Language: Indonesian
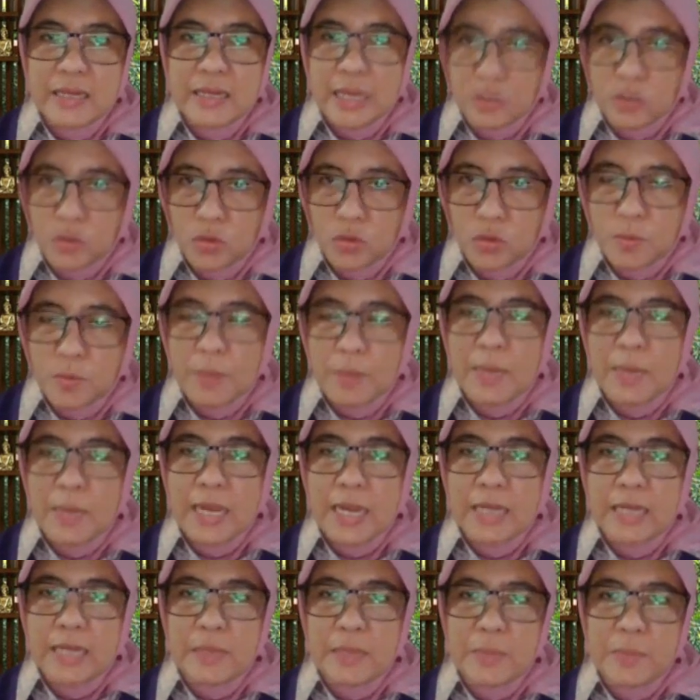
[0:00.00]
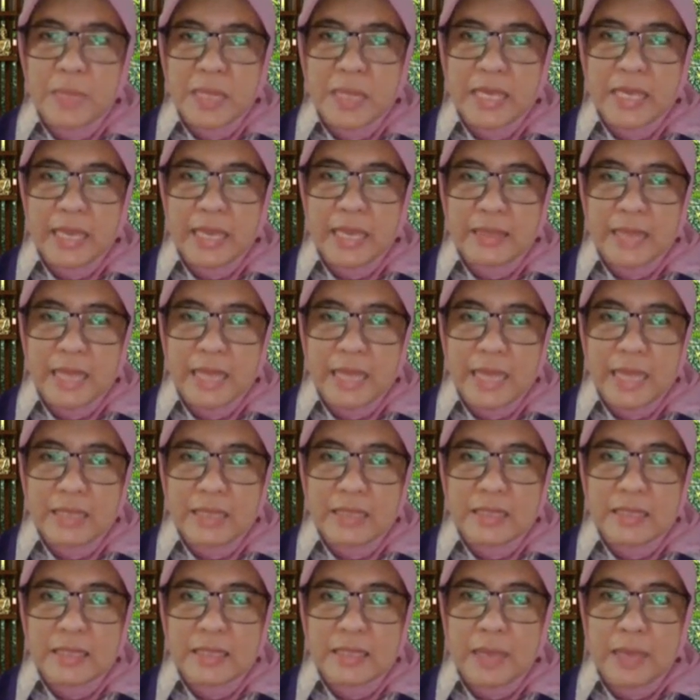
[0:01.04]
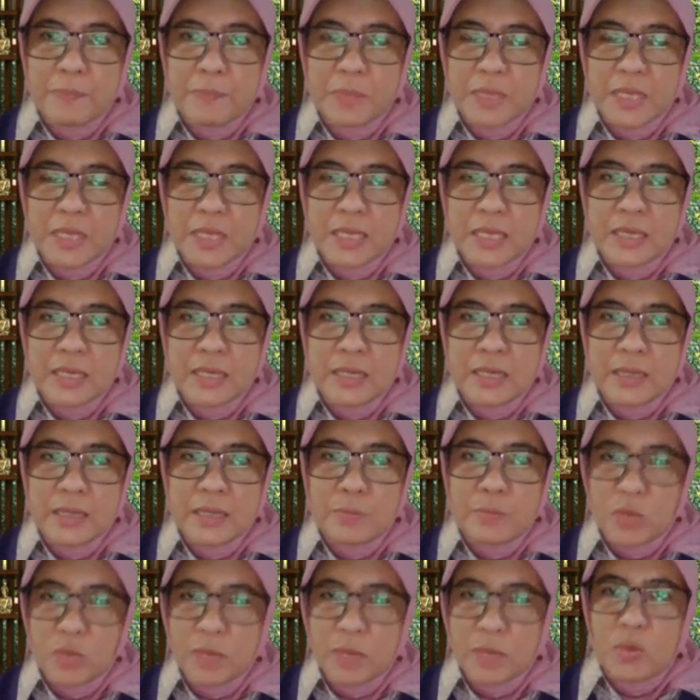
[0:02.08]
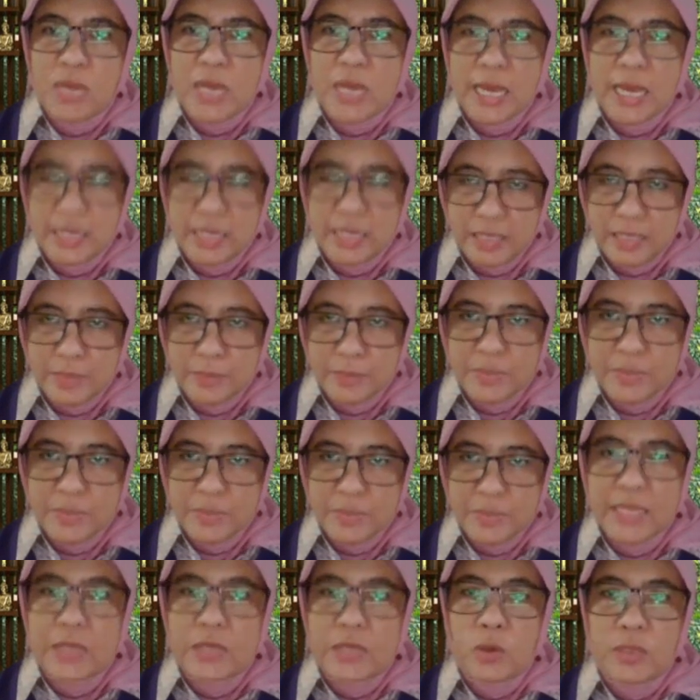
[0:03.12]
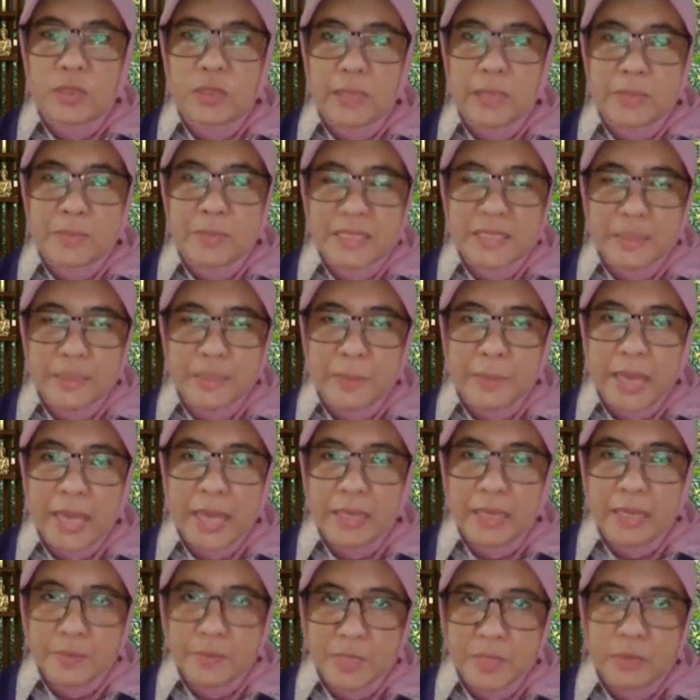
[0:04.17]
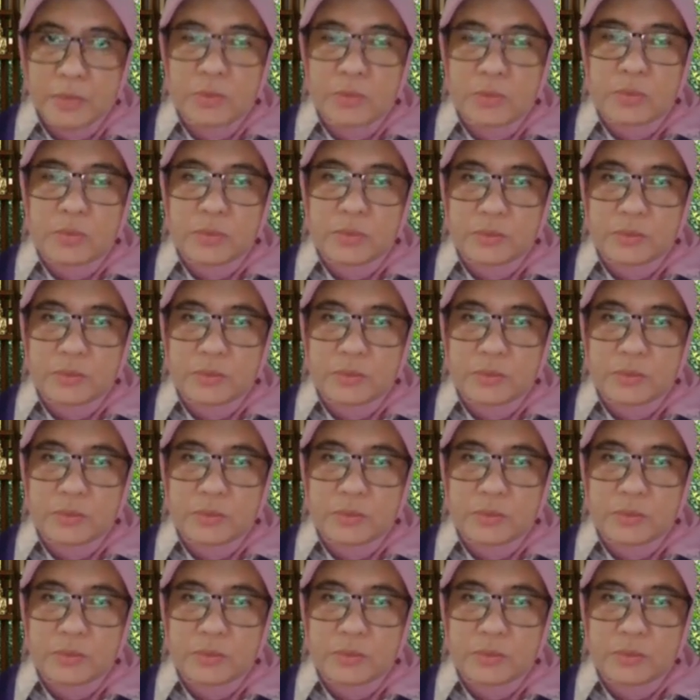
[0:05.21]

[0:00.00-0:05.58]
Kasus memang ada peningkatan, tetapi mudah-mudahan ini bisa dikontainmen sampai akhir minggu.